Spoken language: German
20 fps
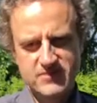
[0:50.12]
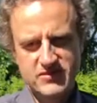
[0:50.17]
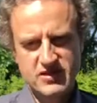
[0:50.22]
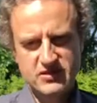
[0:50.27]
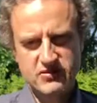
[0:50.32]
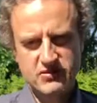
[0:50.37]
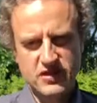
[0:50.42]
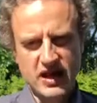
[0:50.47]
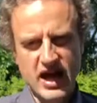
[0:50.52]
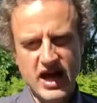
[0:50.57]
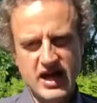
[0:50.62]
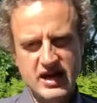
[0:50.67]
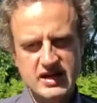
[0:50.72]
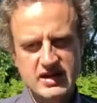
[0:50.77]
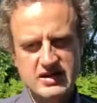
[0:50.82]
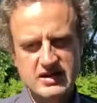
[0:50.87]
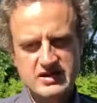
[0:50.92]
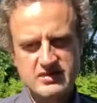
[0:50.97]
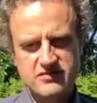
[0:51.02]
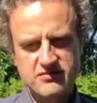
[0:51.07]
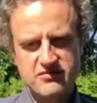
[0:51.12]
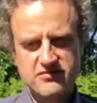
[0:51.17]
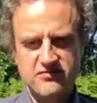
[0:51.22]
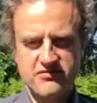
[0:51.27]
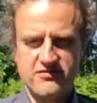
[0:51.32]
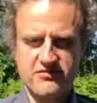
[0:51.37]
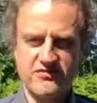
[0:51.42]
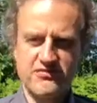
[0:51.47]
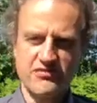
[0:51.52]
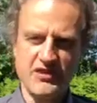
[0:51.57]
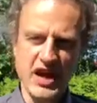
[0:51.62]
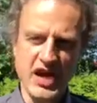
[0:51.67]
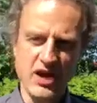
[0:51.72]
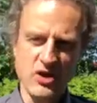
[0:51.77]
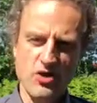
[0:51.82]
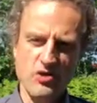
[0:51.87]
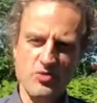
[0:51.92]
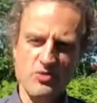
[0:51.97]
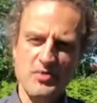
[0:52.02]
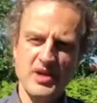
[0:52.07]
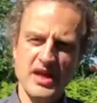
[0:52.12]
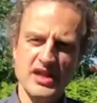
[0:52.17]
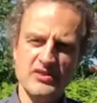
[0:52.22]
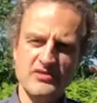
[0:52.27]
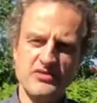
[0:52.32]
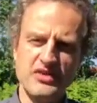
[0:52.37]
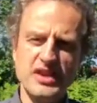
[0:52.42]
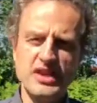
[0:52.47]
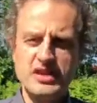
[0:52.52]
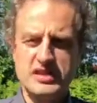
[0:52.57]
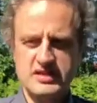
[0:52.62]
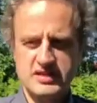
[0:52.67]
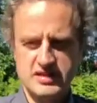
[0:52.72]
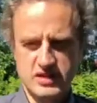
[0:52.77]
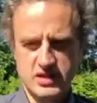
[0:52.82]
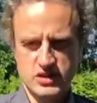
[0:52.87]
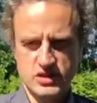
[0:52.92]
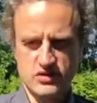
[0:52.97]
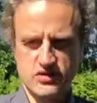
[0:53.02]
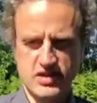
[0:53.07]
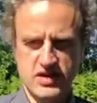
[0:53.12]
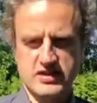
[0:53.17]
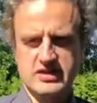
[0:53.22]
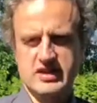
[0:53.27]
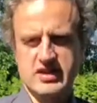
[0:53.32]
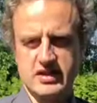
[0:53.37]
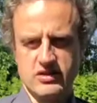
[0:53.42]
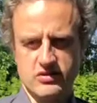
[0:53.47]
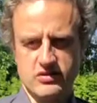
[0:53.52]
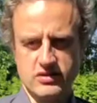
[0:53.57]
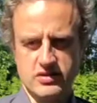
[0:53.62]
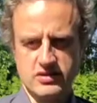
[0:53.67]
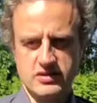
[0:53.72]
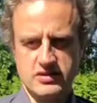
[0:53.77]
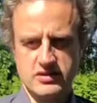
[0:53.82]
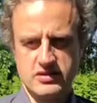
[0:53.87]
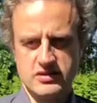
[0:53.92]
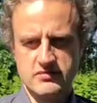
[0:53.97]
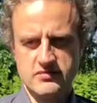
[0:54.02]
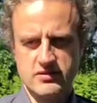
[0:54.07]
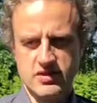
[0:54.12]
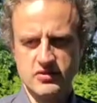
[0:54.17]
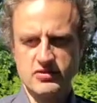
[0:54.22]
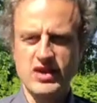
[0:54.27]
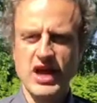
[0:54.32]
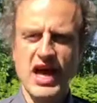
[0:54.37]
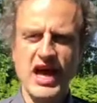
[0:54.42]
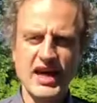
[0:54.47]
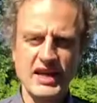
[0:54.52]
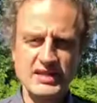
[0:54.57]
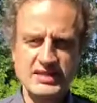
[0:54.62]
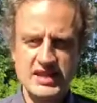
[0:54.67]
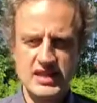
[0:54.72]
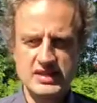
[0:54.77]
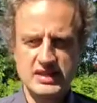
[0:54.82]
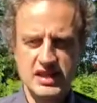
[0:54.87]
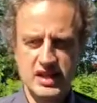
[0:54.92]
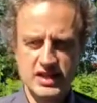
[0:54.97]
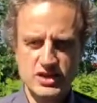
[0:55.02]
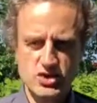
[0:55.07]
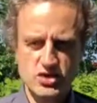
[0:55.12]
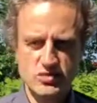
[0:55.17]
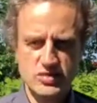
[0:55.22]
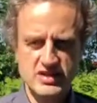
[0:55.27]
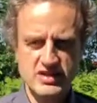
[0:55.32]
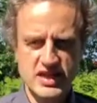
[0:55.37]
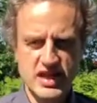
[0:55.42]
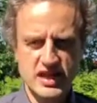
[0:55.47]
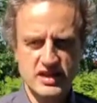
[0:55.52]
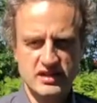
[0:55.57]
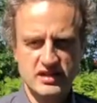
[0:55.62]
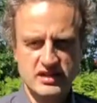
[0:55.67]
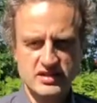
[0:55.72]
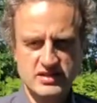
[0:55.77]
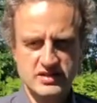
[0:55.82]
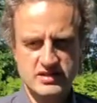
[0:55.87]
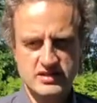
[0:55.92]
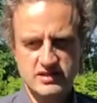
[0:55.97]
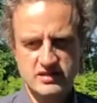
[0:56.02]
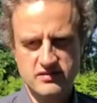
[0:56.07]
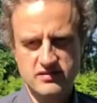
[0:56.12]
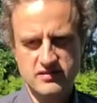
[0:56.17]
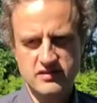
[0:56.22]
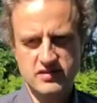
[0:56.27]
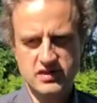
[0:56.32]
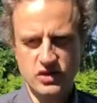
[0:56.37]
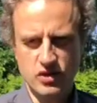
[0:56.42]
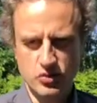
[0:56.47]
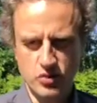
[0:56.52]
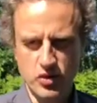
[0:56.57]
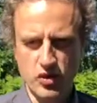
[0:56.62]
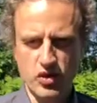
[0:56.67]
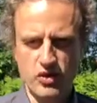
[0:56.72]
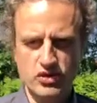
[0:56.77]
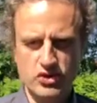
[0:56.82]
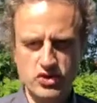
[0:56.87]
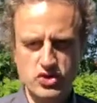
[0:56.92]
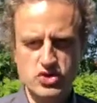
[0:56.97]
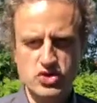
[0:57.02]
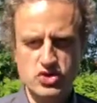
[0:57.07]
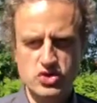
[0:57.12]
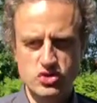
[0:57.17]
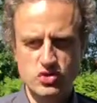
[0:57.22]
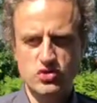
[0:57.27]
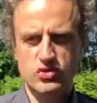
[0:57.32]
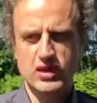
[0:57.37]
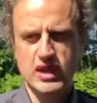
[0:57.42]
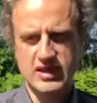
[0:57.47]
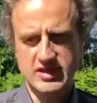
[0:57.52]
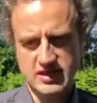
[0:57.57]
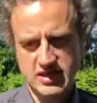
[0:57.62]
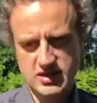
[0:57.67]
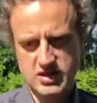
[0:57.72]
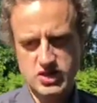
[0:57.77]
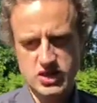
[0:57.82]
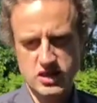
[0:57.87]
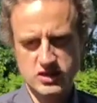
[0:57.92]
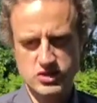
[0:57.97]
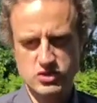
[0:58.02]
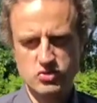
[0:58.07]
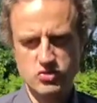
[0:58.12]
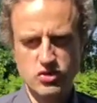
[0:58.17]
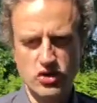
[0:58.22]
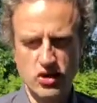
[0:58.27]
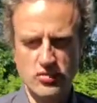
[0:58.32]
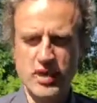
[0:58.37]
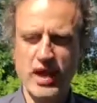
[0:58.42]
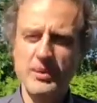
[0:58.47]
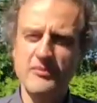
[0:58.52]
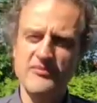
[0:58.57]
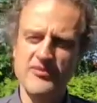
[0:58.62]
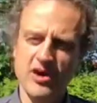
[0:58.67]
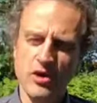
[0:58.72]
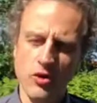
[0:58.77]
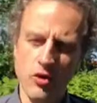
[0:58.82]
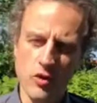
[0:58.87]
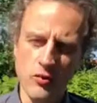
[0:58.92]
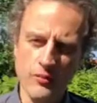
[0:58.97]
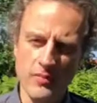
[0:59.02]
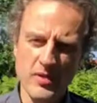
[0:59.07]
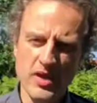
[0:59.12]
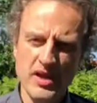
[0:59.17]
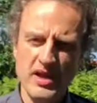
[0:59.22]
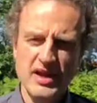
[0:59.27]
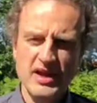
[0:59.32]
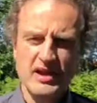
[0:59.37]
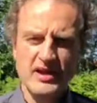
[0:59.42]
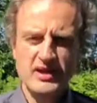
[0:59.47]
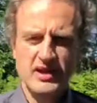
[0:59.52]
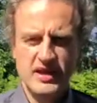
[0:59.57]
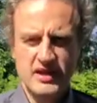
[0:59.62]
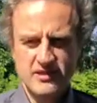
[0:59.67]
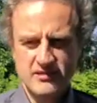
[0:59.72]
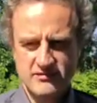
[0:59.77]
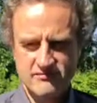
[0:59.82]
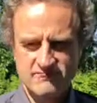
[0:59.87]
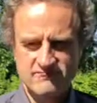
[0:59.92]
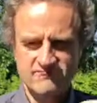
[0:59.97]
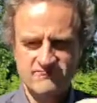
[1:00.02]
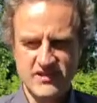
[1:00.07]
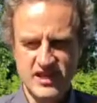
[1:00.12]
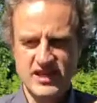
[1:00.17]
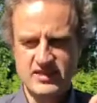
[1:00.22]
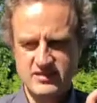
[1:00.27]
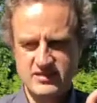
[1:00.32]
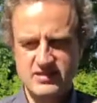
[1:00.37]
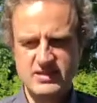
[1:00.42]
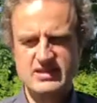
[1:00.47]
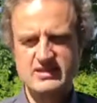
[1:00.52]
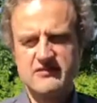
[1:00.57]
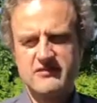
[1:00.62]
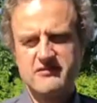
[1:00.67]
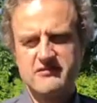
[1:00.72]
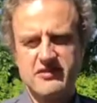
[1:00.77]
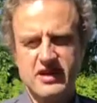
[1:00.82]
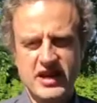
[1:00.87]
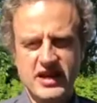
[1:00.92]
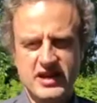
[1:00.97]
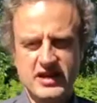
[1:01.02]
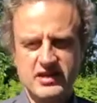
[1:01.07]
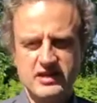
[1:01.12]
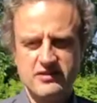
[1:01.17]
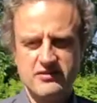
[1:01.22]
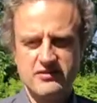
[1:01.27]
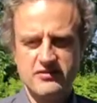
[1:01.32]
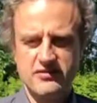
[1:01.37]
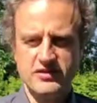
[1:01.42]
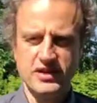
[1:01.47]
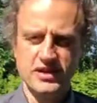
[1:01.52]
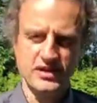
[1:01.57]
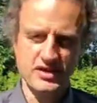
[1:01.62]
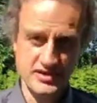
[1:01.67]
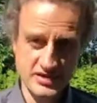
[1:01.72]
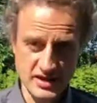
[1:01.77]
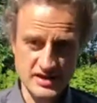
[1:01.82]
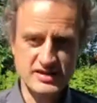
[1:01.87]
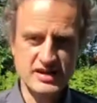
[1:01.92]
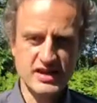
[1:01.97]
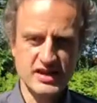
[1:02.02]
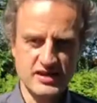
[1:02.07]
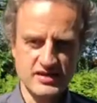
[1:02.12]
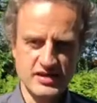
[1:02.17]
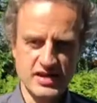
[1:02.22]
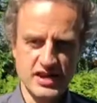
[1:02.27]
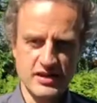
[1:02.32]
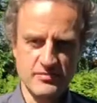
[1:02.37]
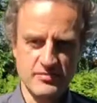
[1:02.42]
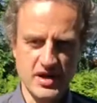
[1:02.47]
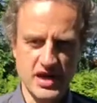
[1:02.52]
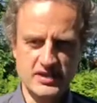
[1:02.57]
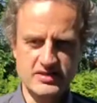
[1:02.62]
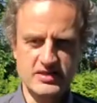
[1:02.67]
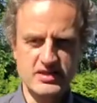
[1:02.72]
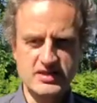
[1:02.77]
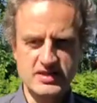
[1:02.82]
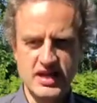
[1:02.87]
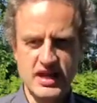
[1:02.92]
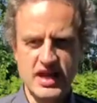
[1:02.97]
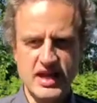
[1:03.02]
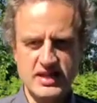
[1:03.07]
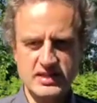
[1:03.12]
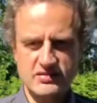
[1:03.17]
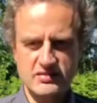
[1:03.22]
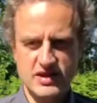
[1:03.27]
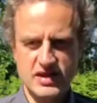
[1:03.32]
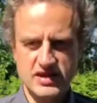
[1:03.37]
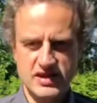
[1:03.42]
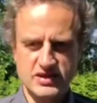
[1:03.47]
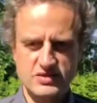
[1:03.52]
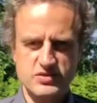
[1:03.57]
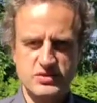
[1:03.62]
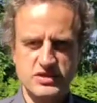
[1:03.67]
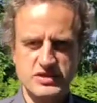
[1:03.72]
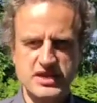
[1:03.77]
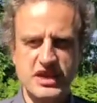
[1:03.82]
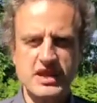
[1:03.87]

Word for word: die Frage ist, warum entwickelt sich sowas in uns? Auf der einen Seite kann ich schon mal sagen, dass die hypochondrischen Störungen ganz, ganz stark zugenommen haben. Warum? Erstens, weil wir das Internet haben. Also das heißt, vielleicht hast du dich